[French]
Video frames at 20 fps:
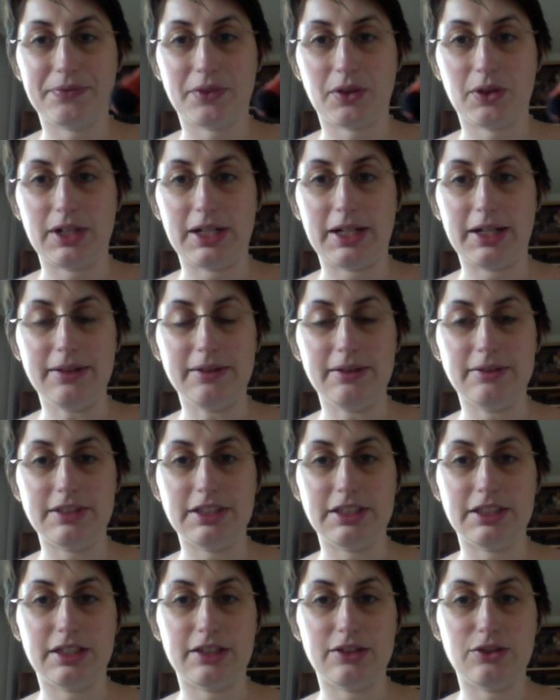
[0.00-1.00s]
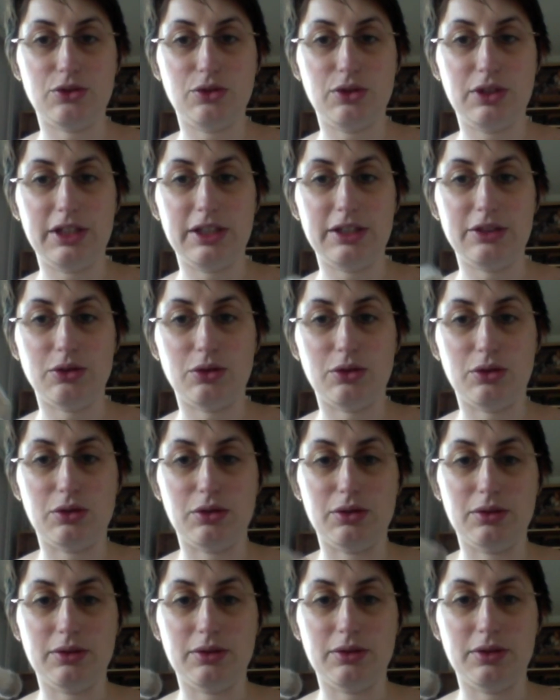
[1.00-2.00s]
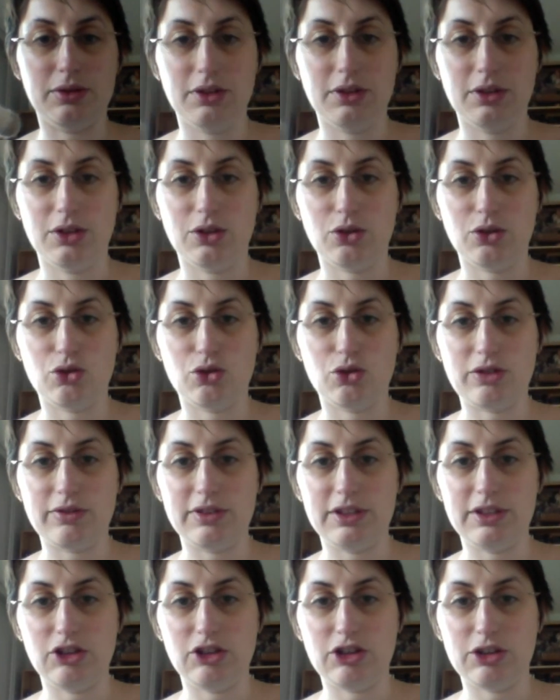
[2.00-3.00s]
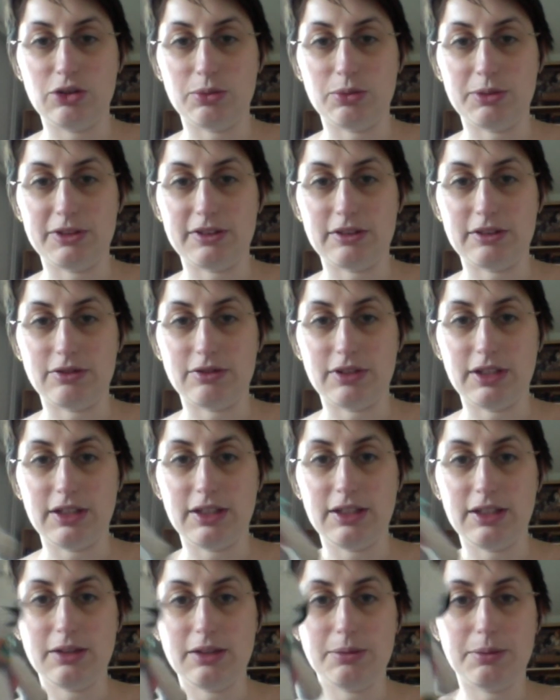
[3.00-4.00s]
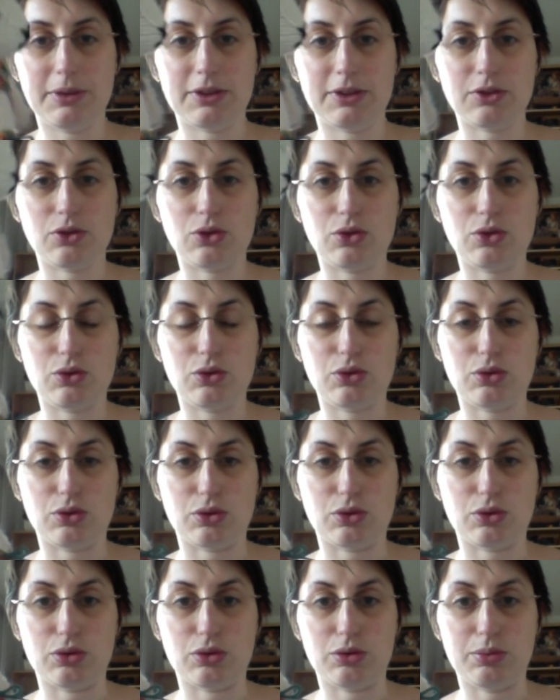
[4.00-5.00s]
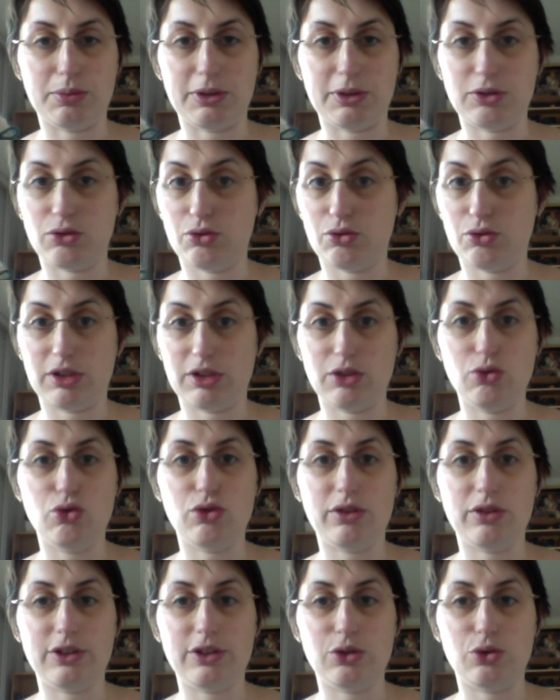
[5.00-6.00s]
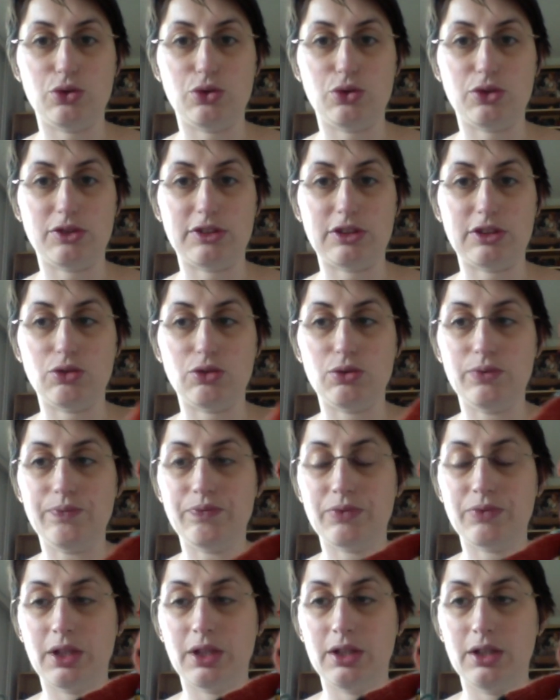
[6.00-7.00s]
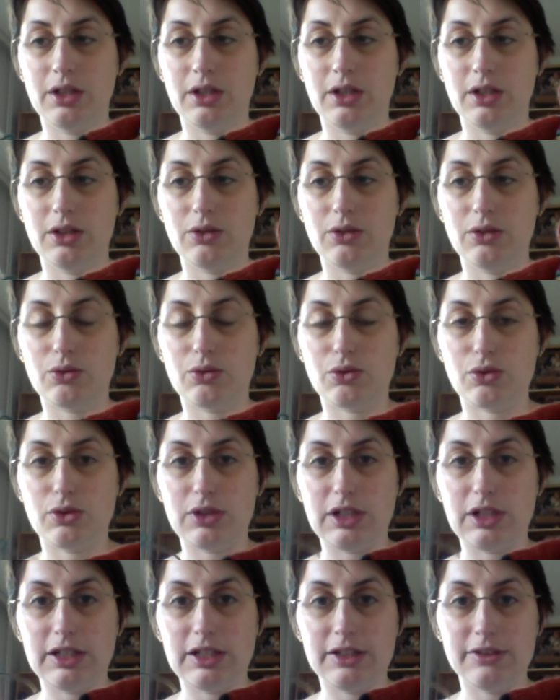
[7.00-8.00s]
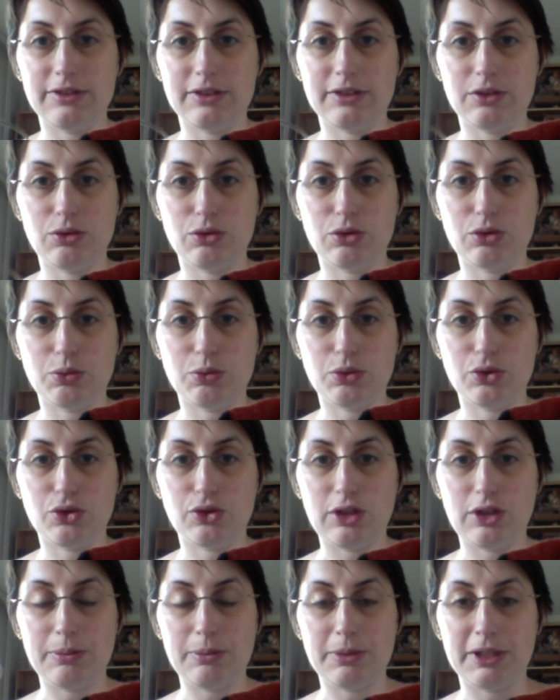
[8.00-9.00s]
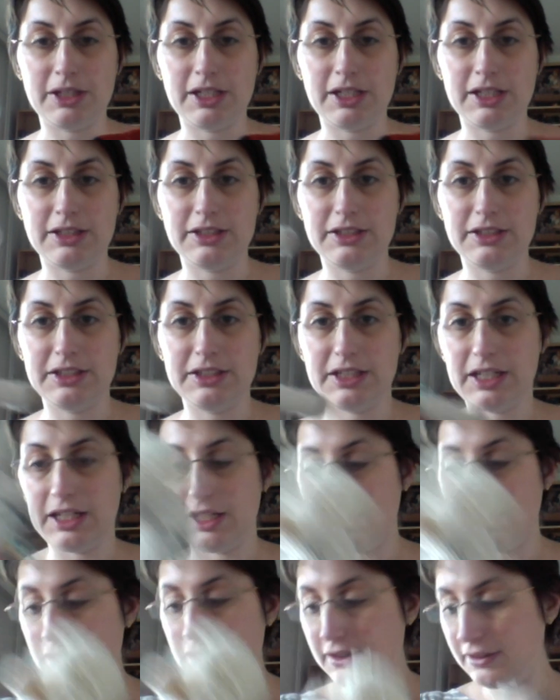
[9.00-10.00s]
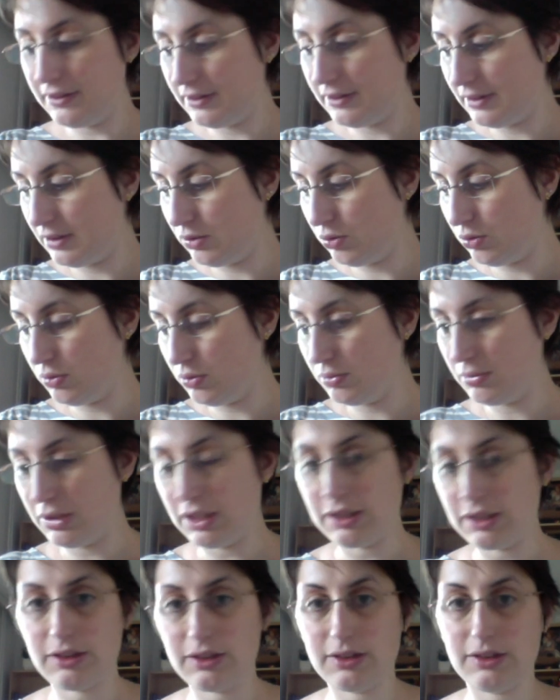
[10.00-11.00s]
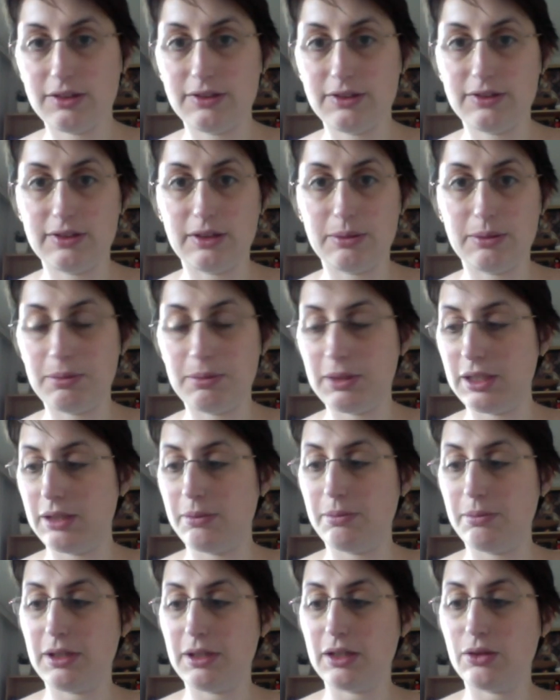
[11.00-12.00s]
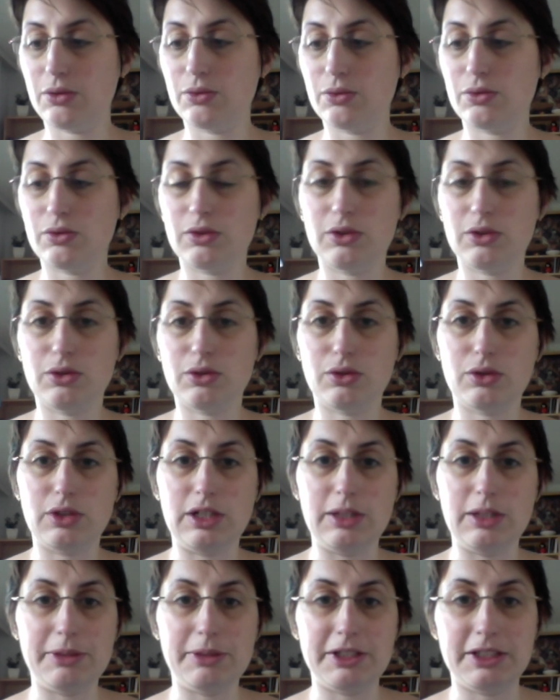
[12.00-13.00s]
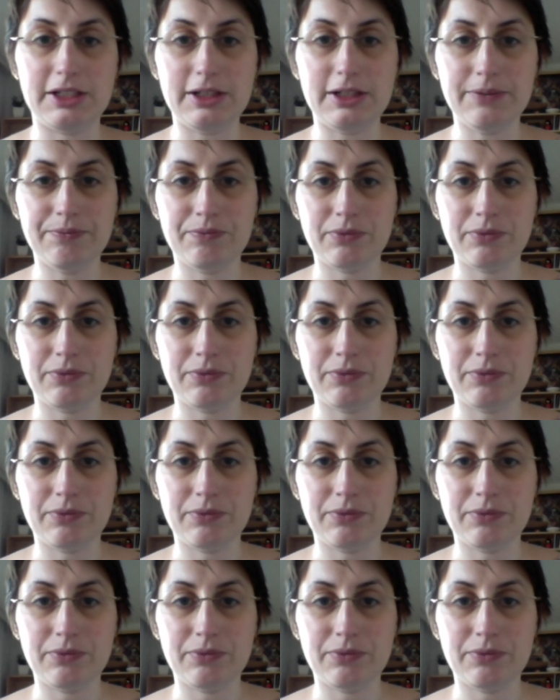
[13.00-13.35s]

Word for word: voilà, avec un reste de laine que j'avais déjà dans mes affaires parce que, parce que voilà, toujours avec autorisation. Donc la laine, c'est du 100% alpaga DK. C'est une marque qui s'appelle par contre Lamana,